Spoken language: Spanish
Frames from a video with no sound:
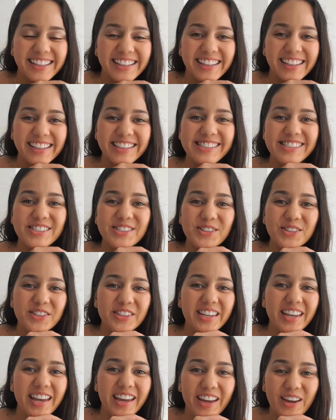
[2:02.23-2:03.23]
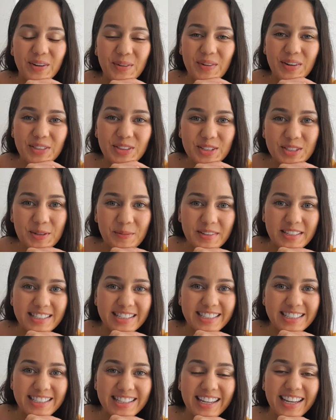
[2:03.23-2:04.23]
Estudié cuatro
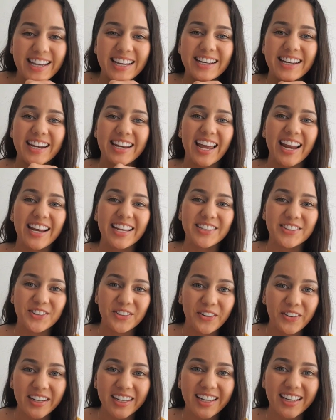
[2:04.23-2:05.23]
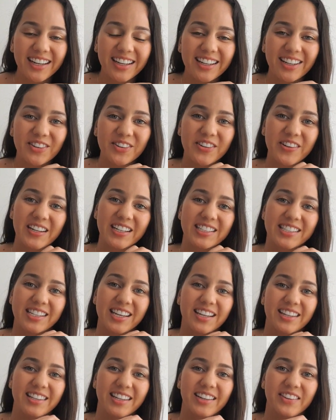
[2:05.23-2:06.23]
semestres de ingeniería electrónica en la
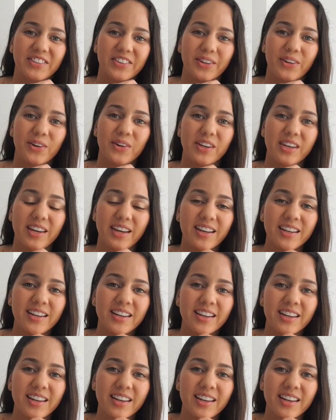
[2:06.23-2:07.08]
Universidad de Antioquia